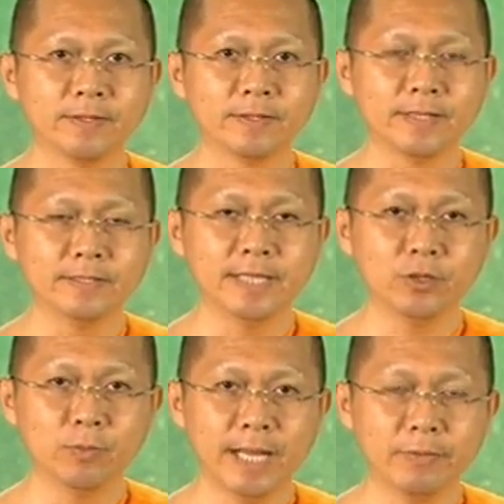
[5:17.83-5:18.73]
แต่จริงๆอ
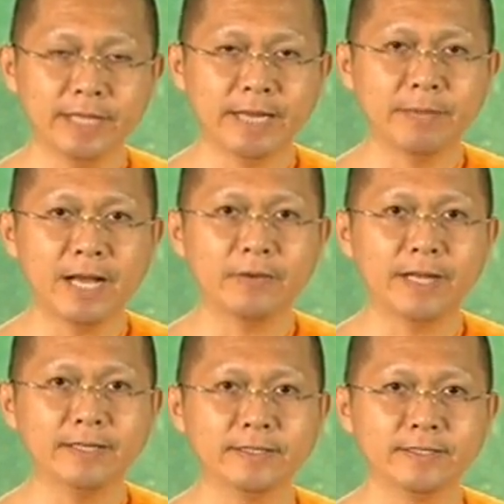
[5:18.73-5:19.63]
นุภาพของแดดมากกว่า
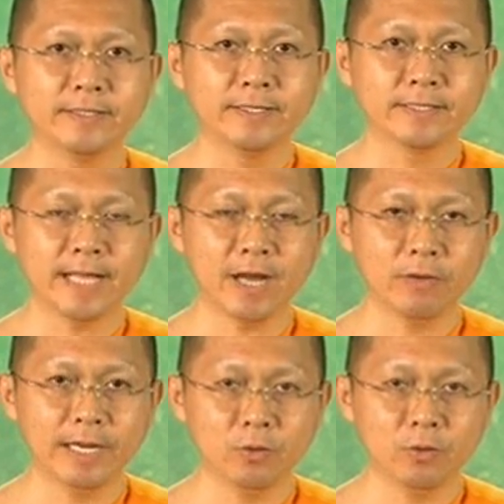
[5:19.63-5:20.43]
นั้นถ้าเอาเลน